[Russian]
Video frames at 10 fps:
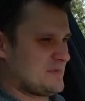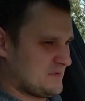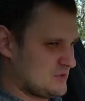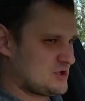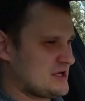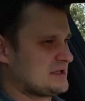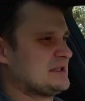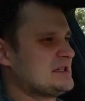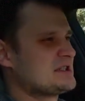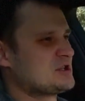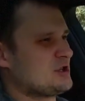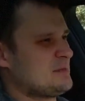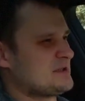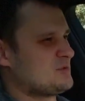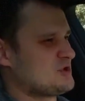Вот честно. Единственное, что
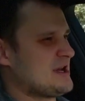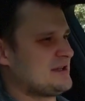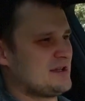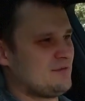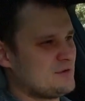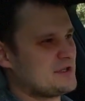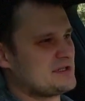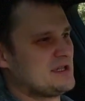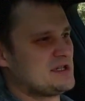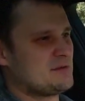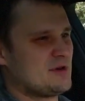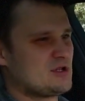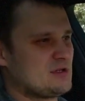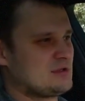меня смущает, это возраст этих машин,